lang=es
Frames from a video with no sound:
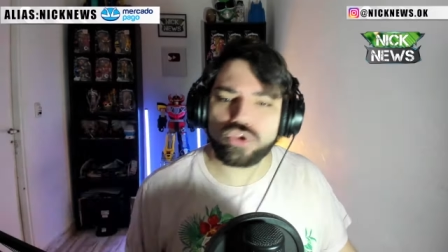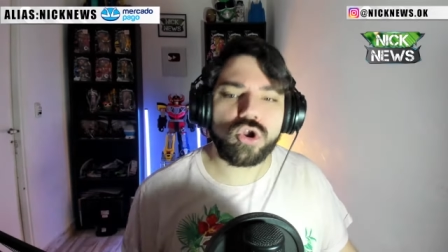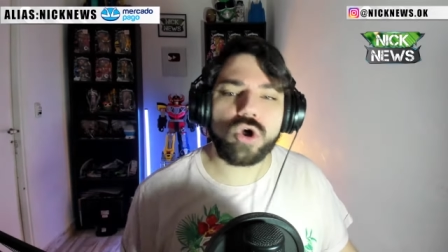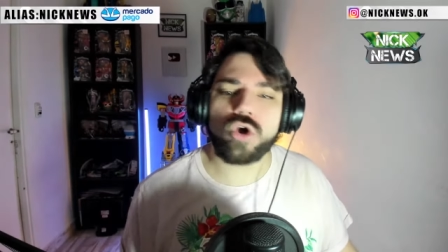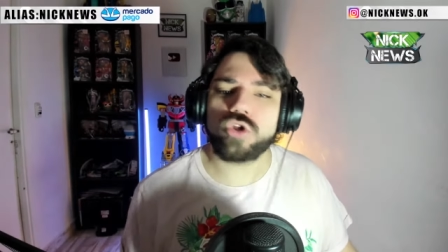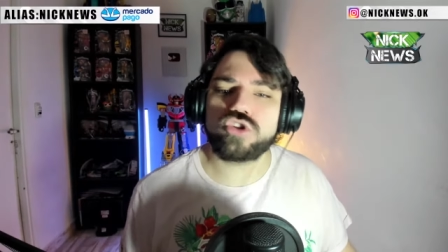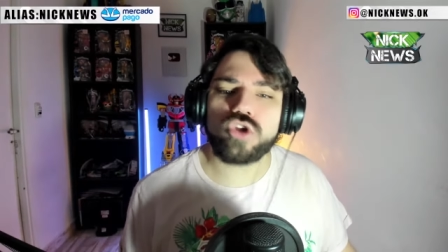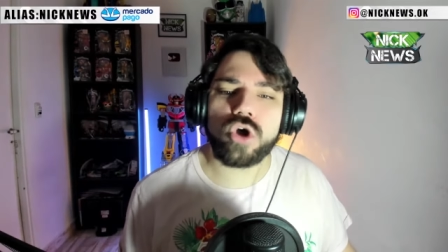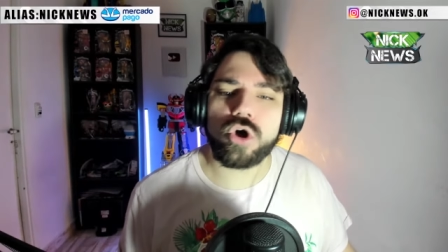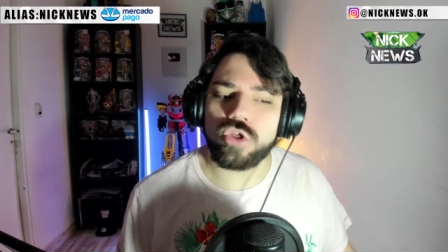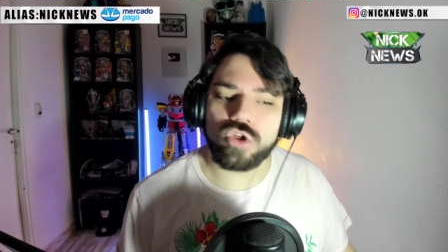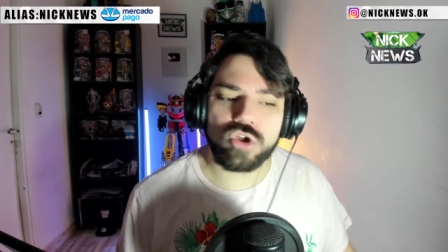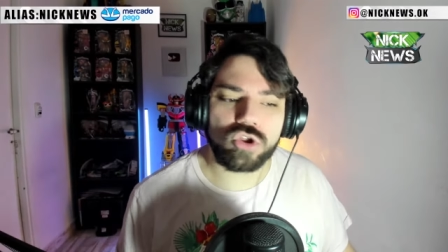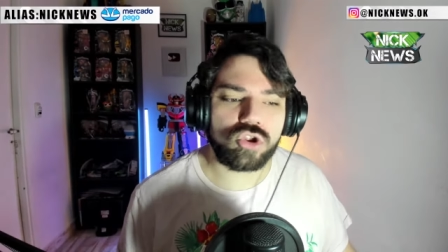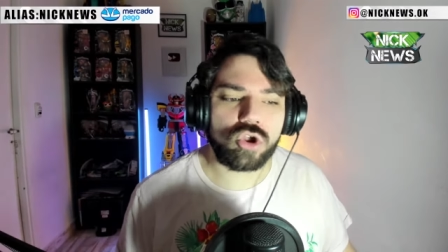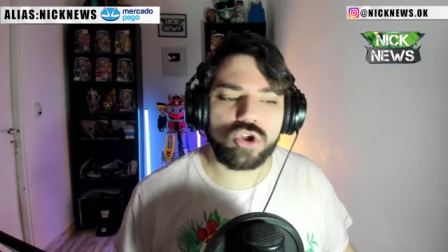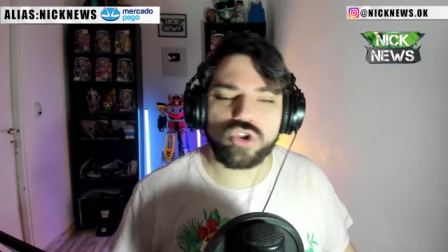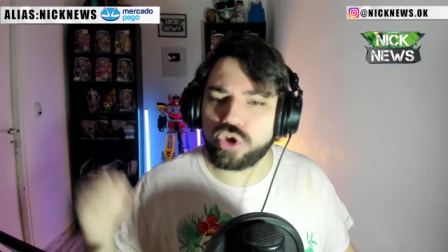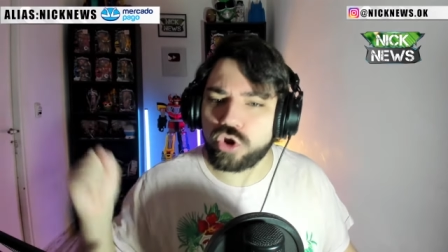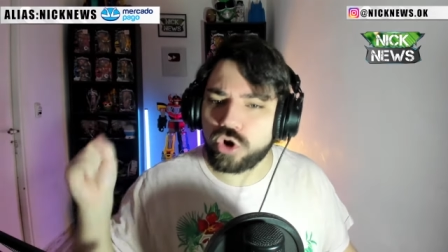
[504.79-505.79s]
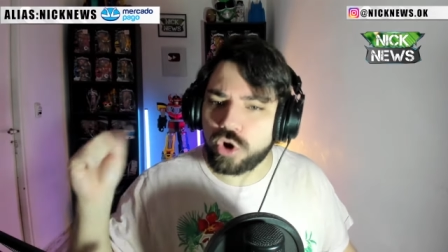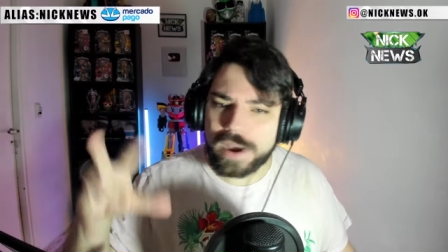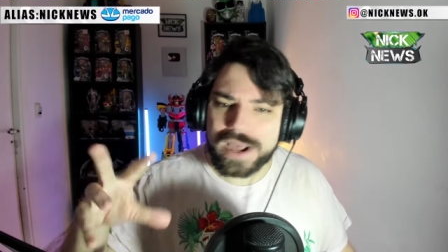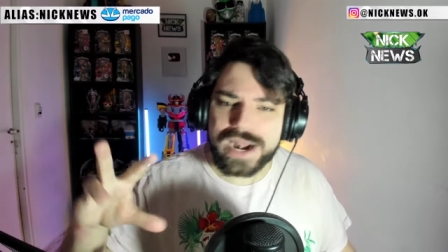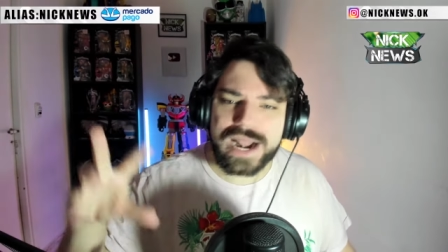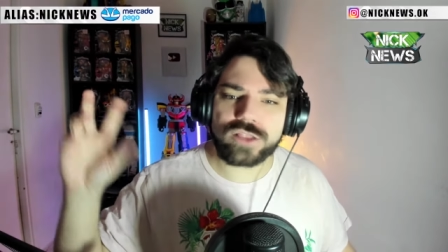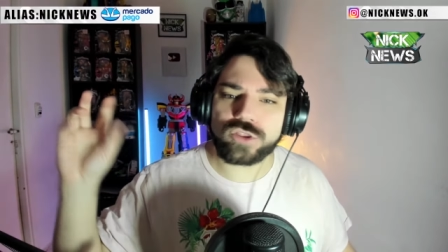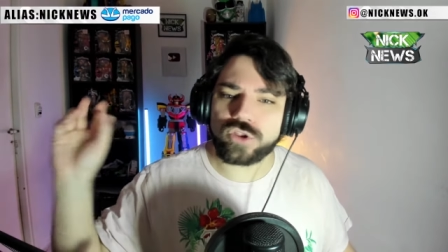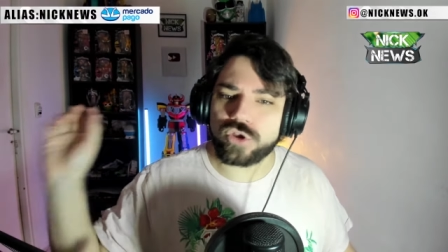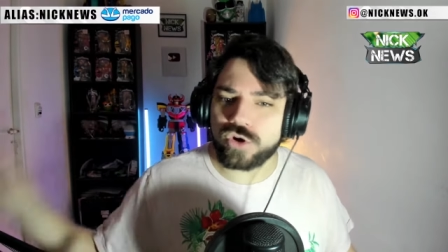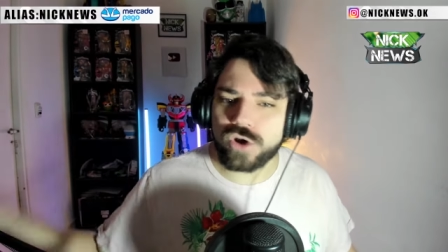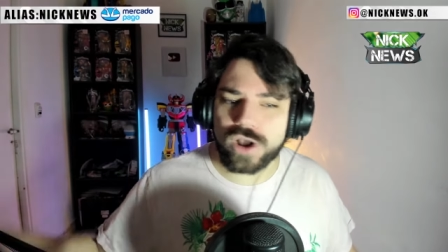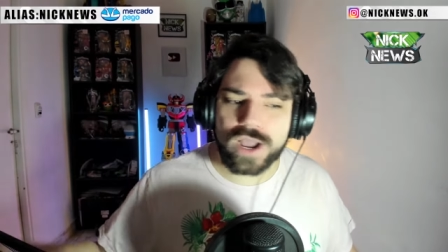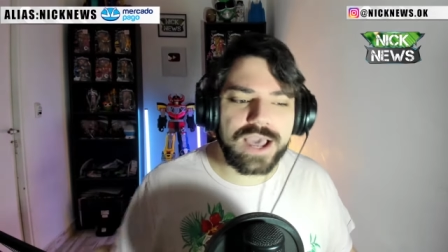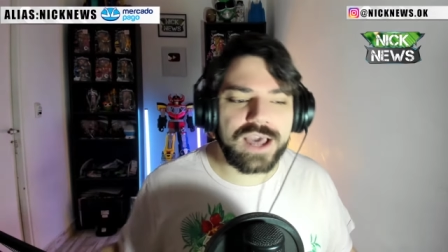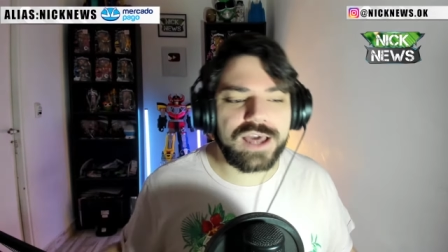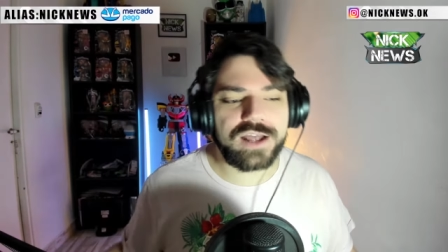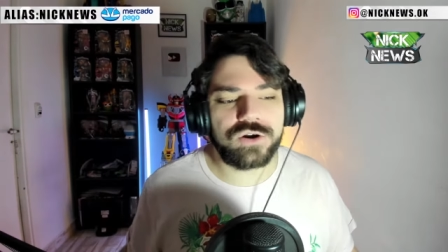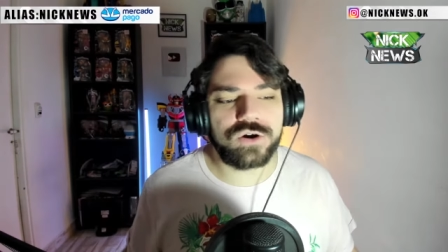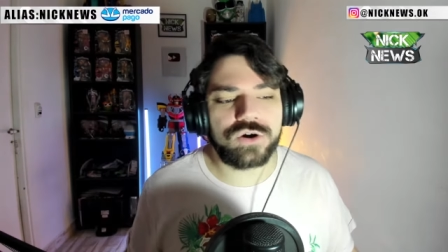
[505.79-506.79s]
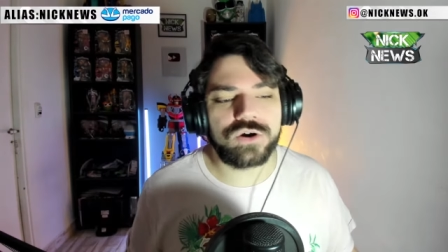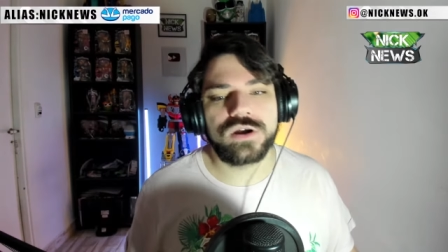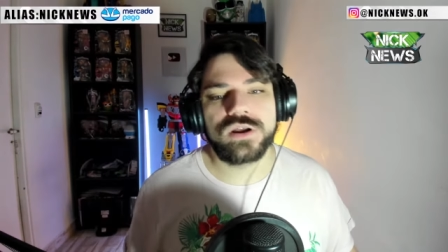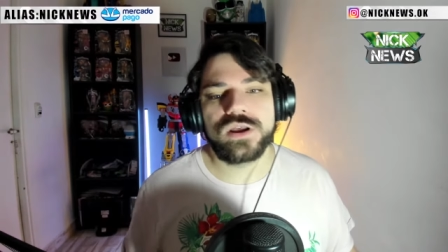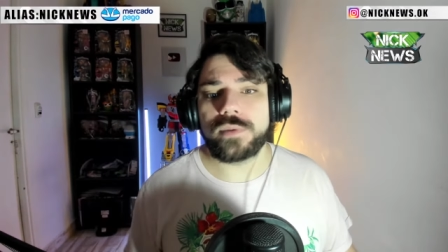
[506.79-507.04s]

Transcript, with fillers: todo, todo, todo, todo lo barato, lo caro,